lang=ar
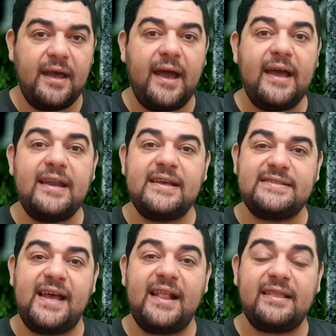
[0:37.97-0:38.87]
ألا
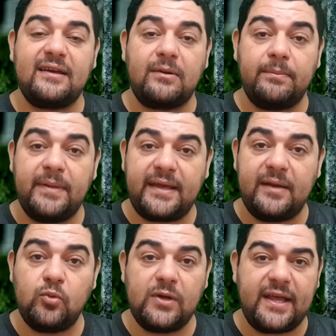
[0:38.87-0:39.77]
سألت ربك
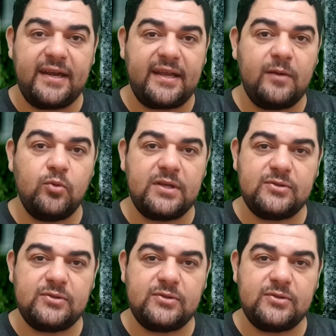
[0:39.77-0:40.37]
ملكا كملك